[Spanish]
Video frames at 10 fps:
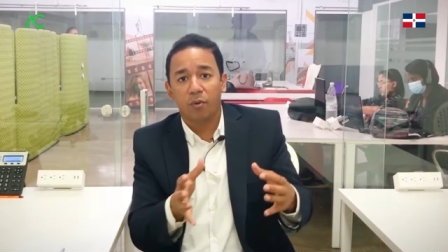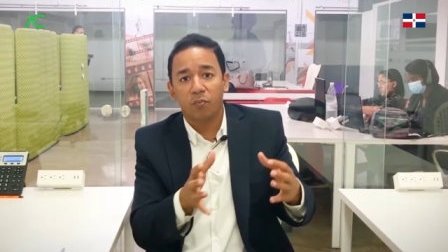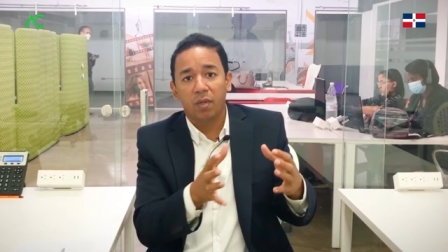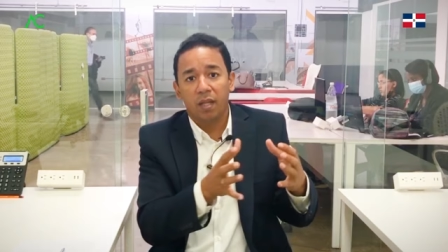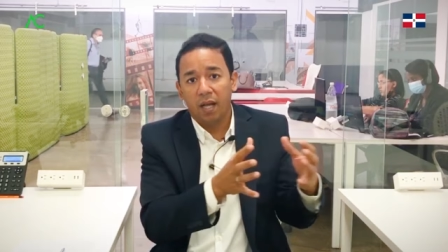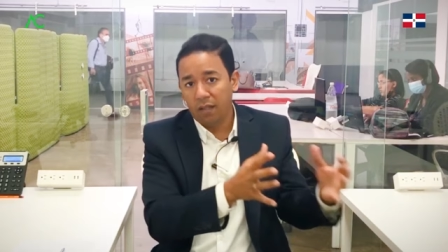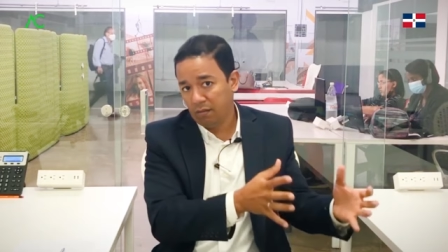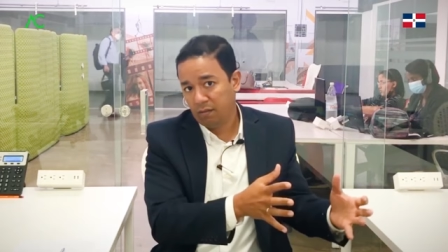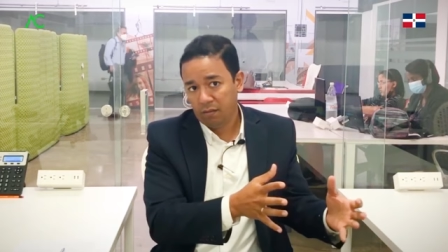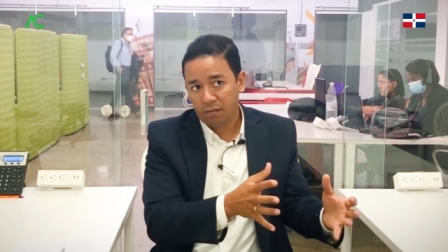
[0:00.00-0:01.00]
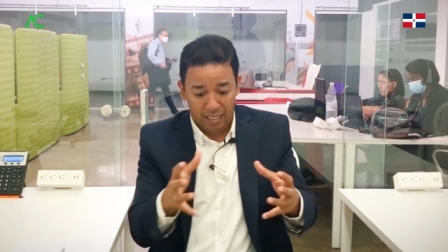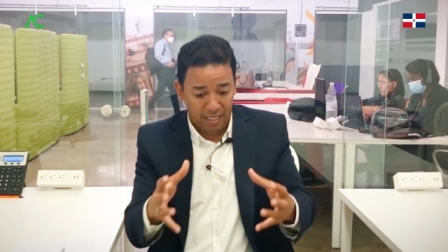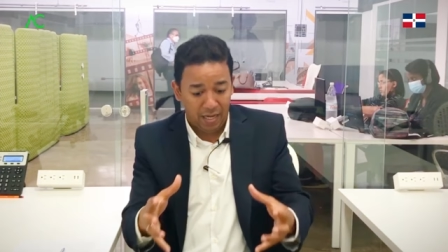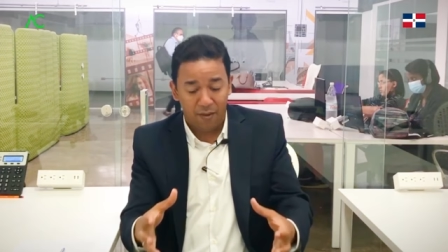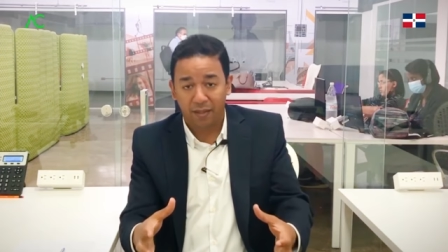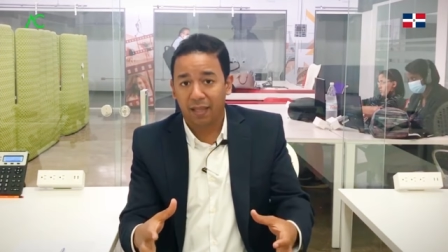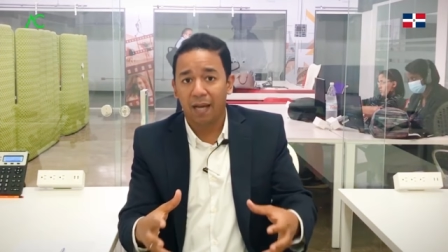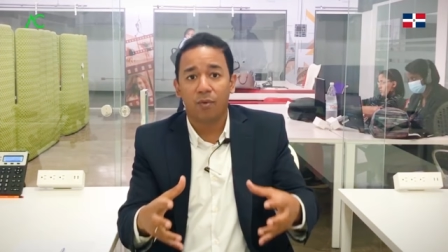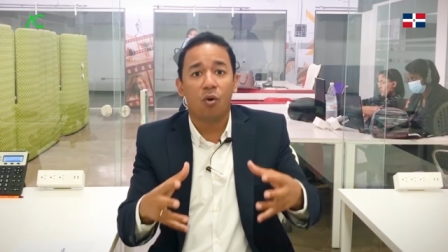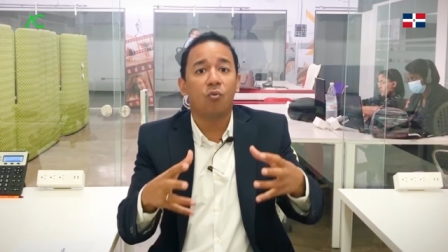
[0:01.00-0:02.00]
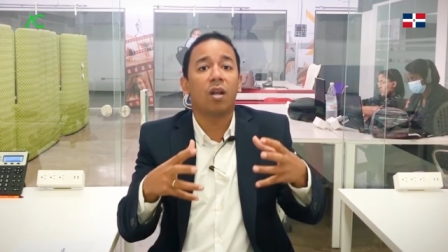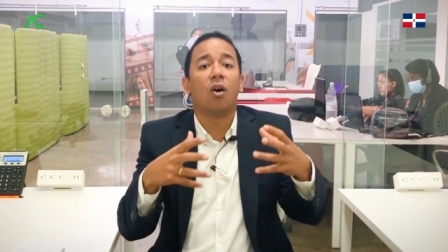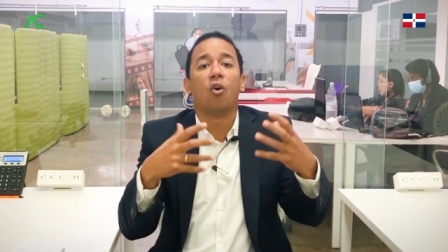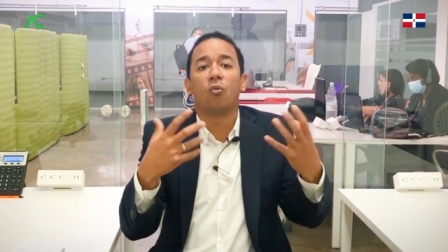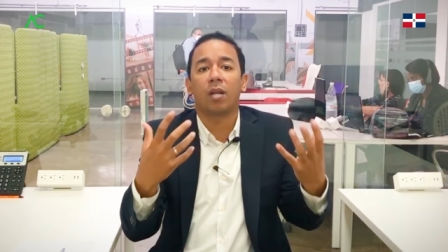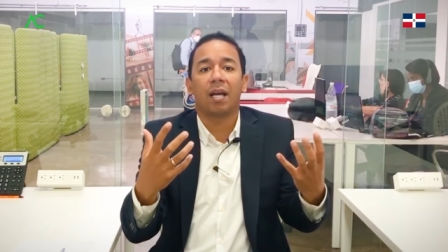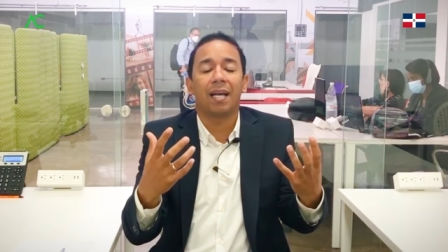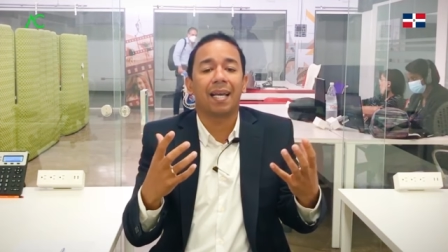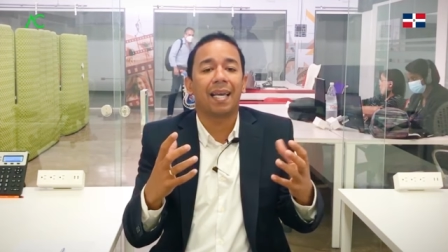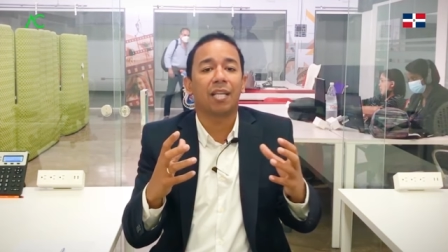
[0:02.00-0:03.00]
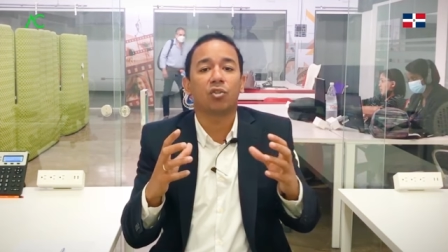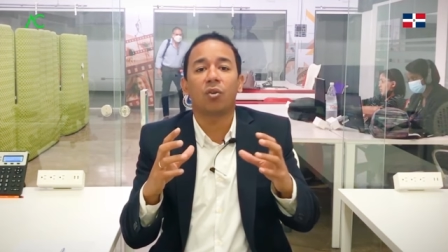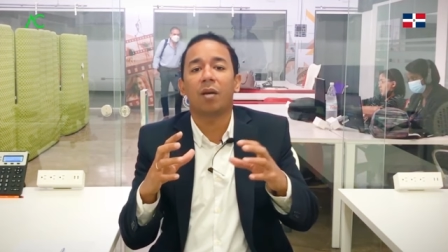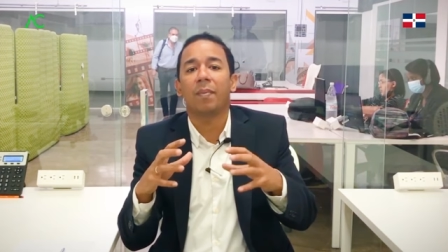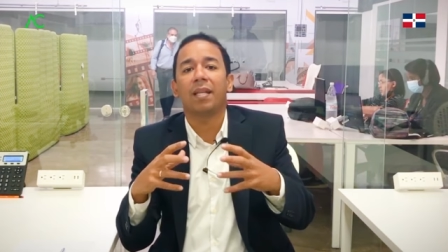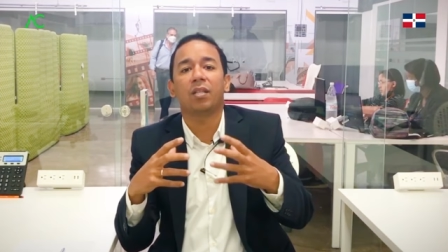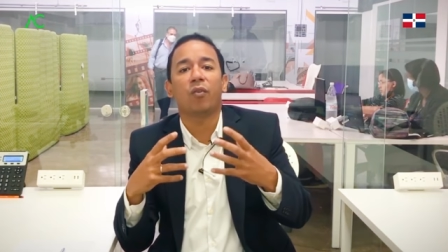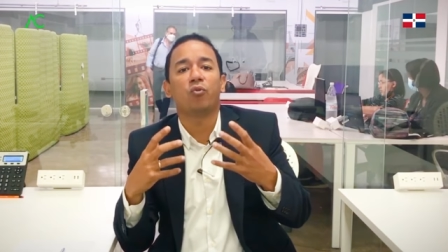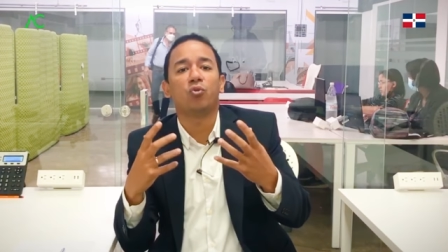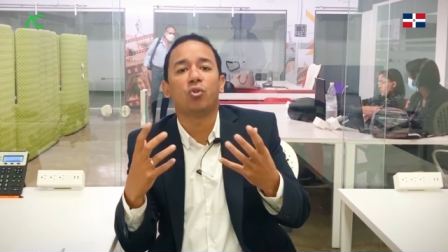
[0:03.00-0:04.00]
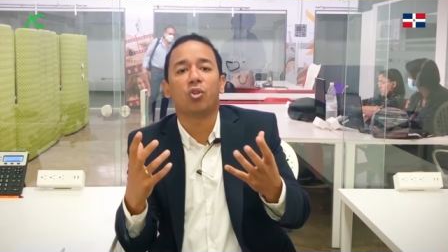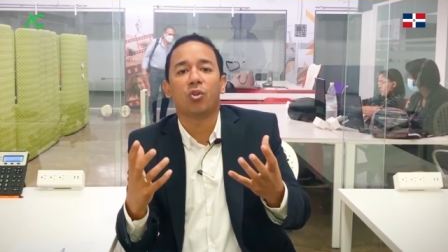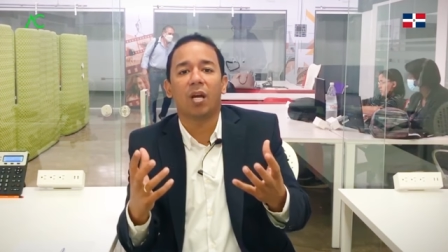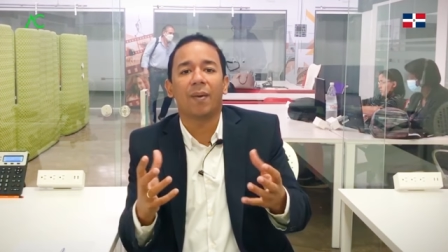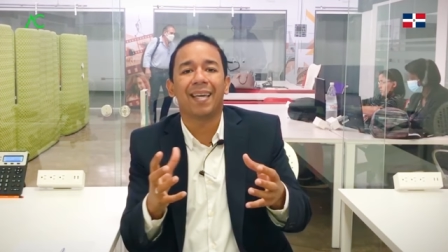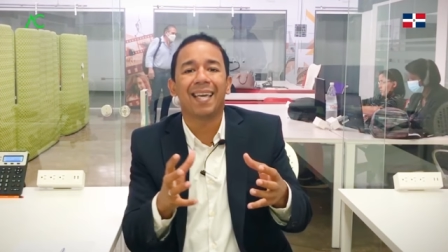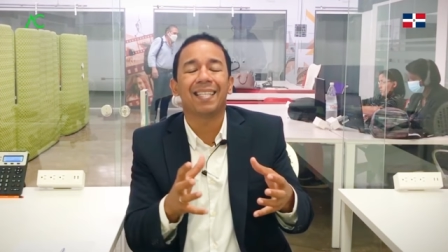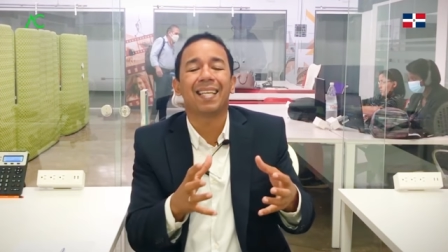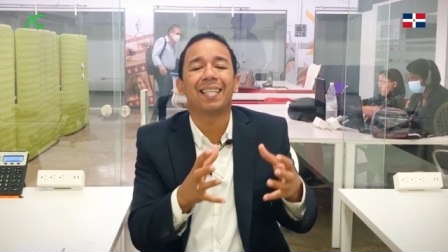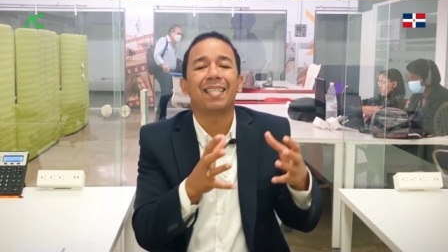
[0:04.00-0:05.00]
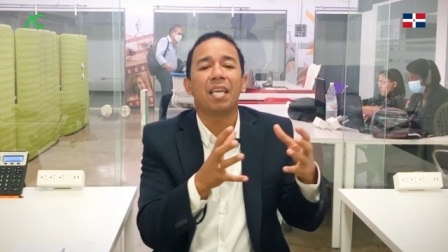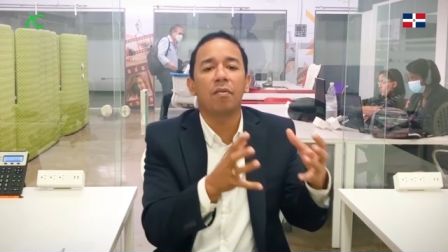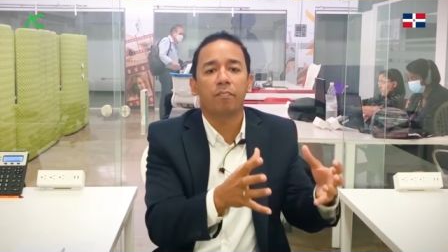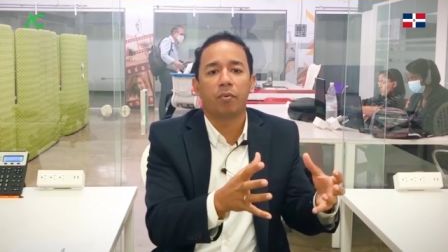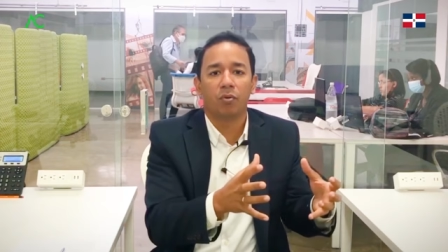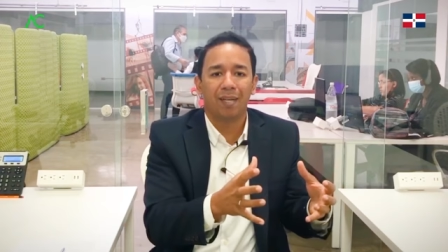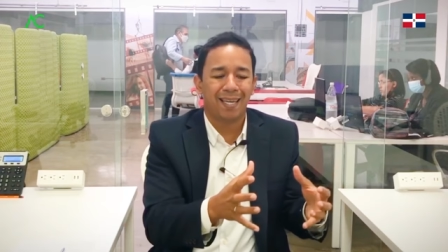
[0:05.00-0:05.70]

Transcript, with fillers: una propiedad, eh, levantamos una obra que solamente funcionaba en ese tiempo,